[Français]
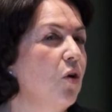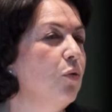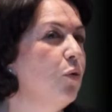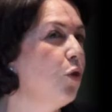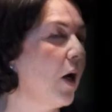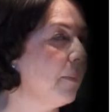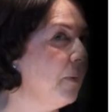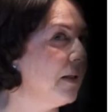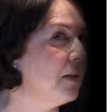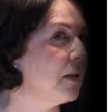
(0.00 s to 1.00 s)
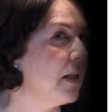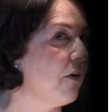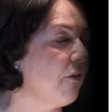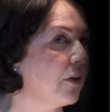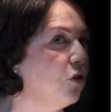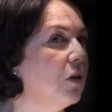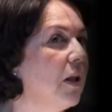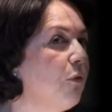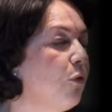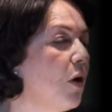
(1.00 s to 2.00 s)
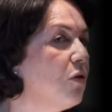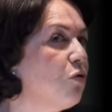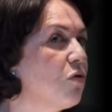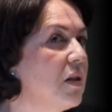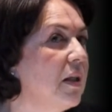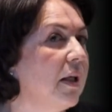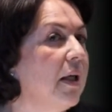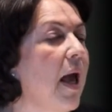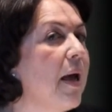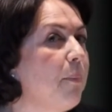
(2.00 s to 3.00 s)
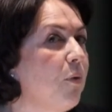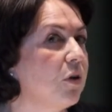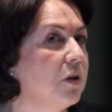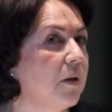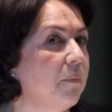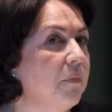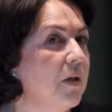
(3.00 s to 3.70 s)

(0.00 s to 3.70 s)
Vous vous rappelez que c'était un facteur d'influence considéré important.